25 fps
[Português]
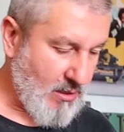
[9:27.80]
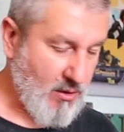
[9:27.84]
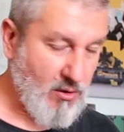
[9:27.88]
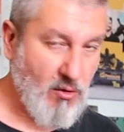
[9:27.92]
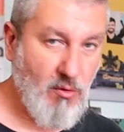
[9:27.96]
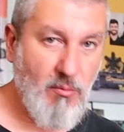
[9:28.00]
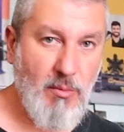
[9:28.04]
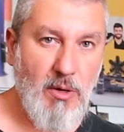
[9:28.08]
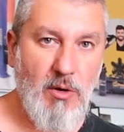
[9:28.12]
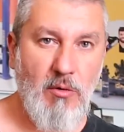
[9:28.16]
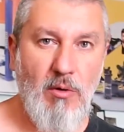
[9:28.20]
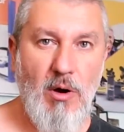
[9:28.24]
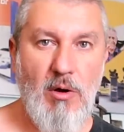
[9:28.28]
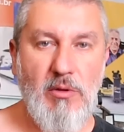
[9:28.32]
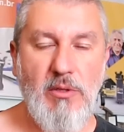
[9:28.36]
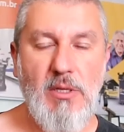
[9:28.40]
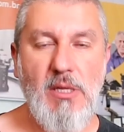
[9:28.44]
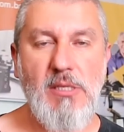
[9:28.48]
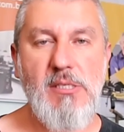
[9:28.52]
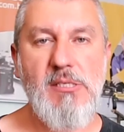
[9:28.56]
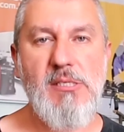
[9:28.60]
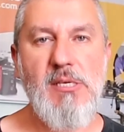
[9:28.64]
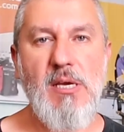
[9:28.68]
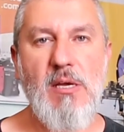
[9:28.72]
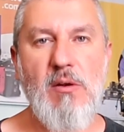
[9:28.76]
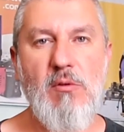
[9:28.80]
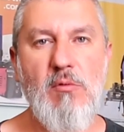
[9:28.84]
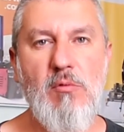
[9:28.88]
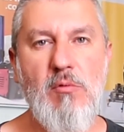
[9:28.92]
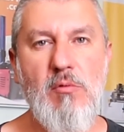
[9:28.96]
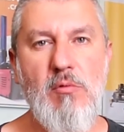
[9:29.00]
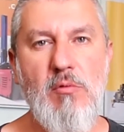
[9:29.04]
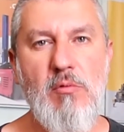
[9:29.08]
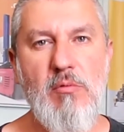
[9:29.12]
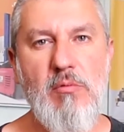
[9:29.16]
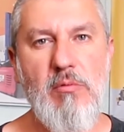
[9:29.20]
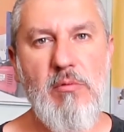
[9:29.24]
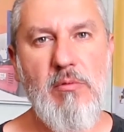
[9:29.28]
No manual está
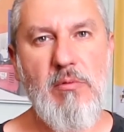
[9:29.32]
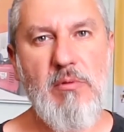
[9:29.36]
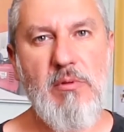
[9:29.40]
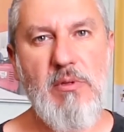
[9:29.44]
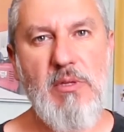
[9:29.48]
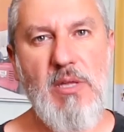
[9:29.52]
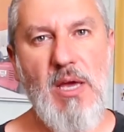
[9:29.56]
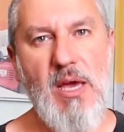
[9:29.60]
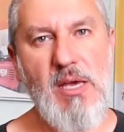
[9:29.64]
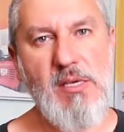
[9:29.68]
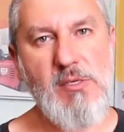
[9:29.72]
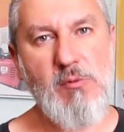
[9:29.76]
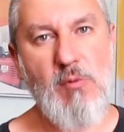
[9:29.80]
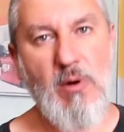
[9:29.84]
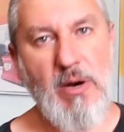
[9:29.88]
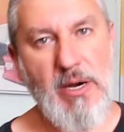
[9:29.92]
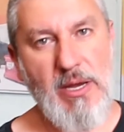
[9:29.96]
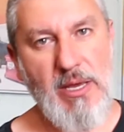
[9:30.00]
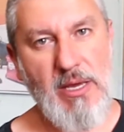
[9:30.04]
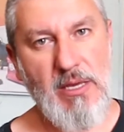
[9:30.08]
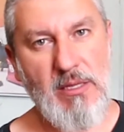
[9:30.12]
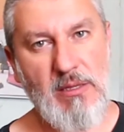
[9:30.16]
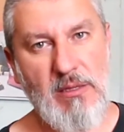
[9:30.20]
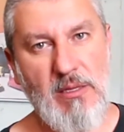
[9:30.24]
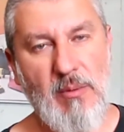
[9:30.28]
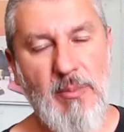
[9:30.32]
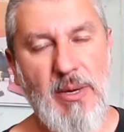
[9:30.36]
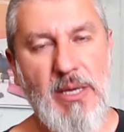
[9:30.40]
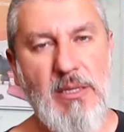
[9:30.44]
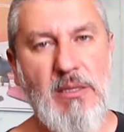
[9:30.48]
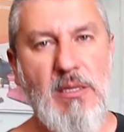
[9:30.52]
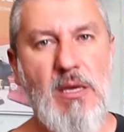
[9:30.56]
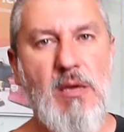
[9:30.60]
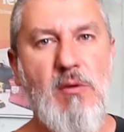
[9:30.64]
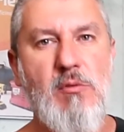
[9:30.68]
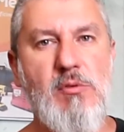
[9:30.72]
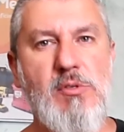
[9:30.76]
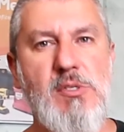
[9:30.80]
dizendo 10,40, mas
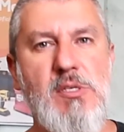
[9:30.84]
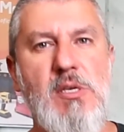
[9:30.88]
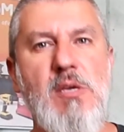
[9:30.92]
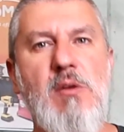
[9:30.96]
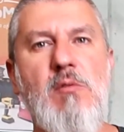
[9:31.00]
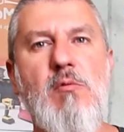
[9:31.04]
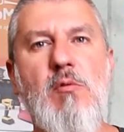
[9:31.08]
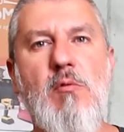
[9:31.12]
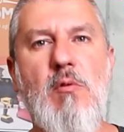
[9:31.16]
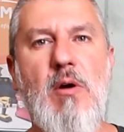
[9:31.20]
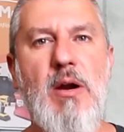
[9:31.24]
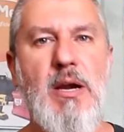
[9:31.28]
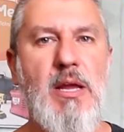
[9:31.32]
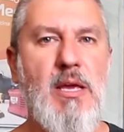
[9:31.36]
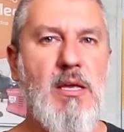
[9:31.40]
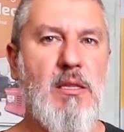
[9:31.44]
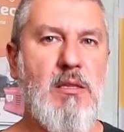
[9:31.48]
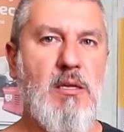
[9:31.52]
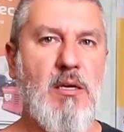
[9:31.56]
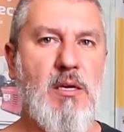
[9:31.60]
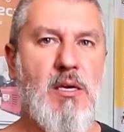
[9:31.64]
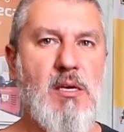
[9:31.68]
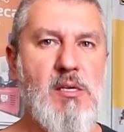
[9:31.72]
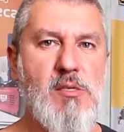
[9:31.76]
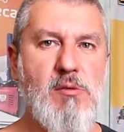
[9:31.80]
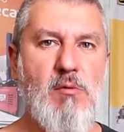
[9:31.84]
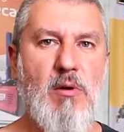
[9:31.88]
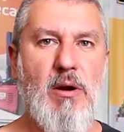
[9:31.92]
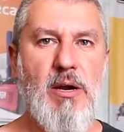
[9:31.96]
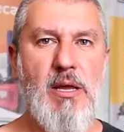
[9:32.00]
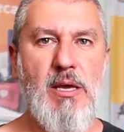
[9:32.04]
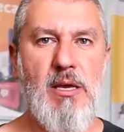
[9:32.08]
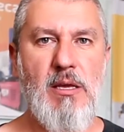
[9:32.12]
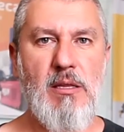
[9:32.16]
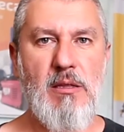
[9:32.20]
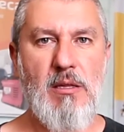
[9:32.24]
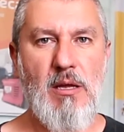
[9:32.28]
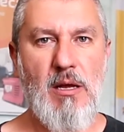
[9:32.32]
tem o 5,40,
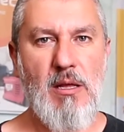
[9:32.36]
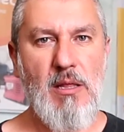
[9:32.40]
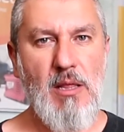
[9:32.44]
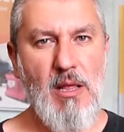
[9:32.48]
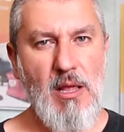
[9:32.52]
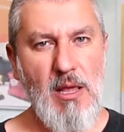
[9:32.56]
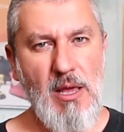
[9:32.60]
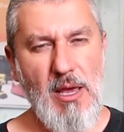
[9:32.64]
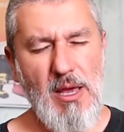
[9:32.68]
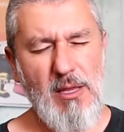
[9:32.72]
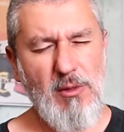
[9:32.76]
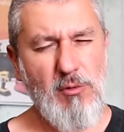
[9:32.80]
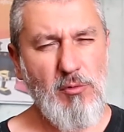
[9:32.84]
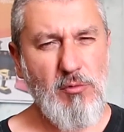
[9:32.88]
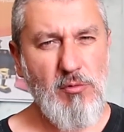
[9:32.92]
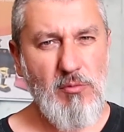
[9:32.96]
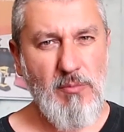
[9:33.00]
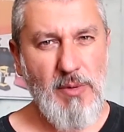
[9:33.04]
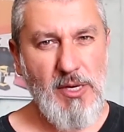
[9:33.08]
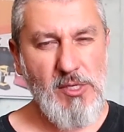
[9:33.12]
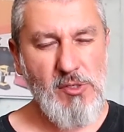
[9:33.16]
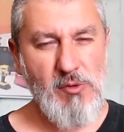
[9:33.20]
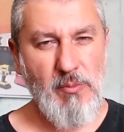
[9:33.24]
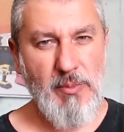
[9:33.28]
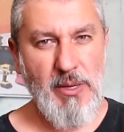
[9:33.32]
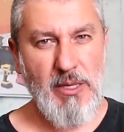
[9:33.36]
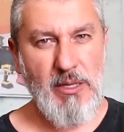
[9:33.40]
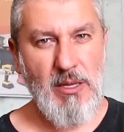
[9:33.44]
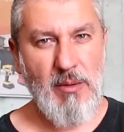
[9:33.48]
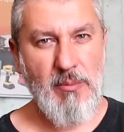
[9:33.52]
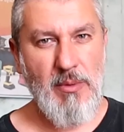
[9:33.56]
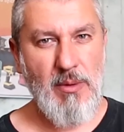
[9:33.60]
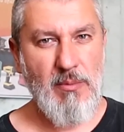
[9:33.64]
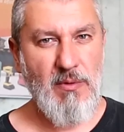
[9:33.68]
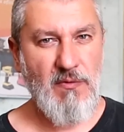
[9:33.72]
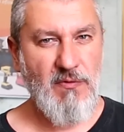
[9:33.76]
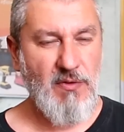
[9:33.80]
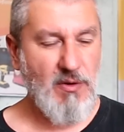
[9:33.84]
15,40. É tudo mais ou menos da
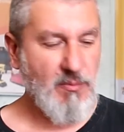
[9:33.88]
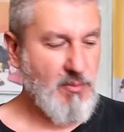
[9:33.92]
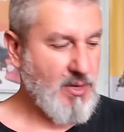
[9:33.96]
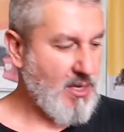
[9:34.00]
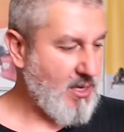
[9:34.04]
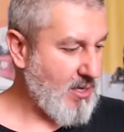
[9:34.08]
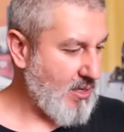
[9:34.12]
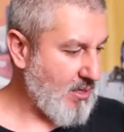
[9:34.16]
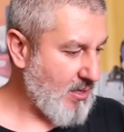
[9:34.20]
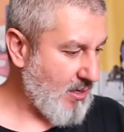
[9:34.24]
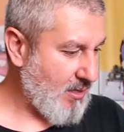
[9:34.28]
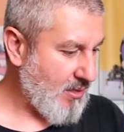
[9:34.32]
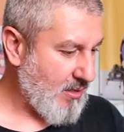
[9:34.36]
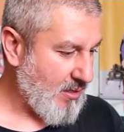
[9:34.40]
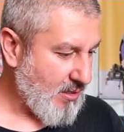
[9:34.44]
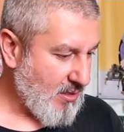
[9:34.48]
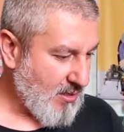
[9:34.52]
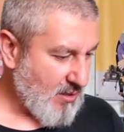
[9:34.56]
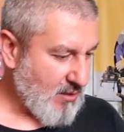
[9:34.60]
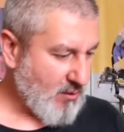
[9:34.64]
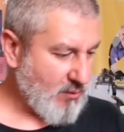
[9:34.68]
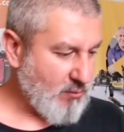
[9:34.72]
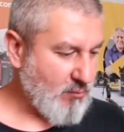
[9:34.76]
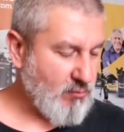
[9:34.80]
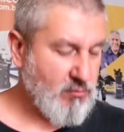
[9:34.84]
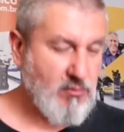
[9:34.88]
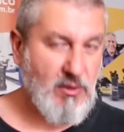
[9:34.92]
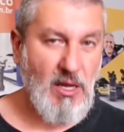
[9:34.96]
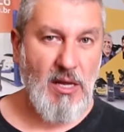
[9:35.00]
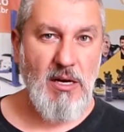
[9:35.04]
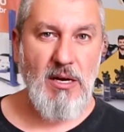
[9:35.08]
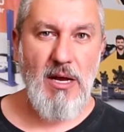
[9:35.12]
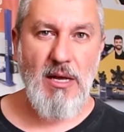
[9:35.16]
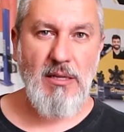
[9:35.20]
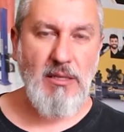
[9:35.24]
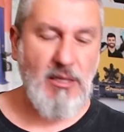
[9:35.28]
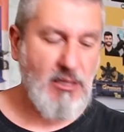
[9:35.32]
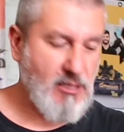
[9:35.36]
mesma família. Não tem
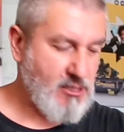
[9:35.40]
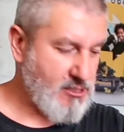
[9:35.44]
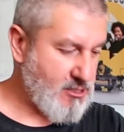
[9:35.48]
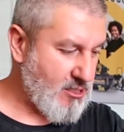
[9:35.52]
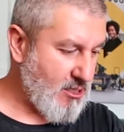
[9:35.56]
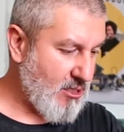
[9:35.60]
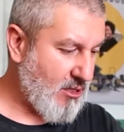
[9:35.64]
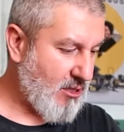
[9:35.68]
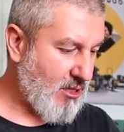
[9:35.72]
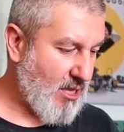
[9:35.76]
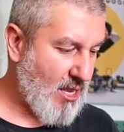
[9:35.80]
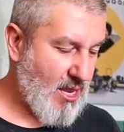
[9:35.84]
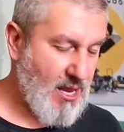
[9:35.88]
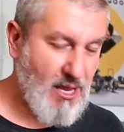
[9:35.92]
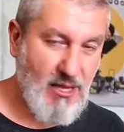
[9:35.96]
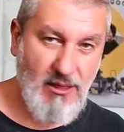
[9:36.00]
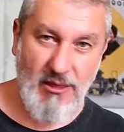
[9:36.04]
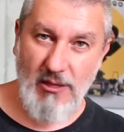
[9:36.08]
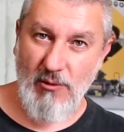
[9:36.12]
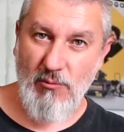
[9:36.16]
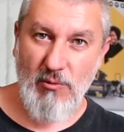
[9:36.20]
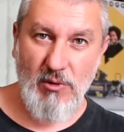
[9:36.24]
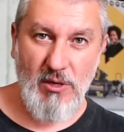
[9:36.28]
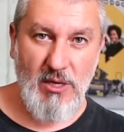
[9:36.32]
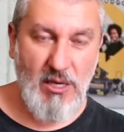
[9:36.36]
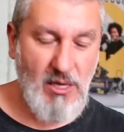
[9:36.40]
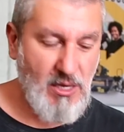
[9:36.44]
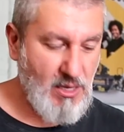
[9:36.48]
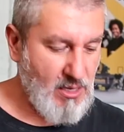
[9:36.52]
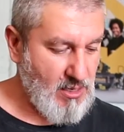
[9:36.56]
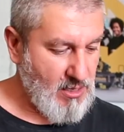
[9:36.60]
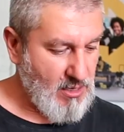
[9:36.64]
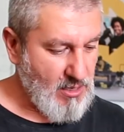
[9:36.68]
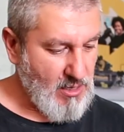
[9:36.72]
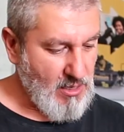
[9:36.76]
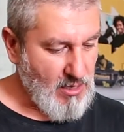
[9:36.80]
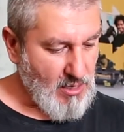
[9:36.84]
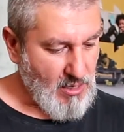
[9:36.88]
nada de sintético
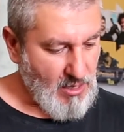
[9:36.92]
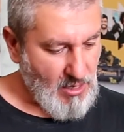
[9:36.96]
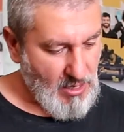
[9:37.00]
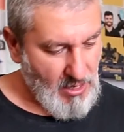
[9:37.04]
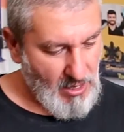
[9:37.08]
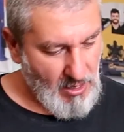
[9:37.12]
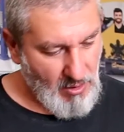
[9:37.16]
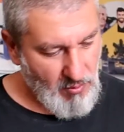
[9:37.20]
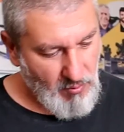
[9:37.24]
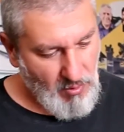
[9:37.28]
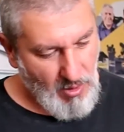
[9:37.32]
aqui. Era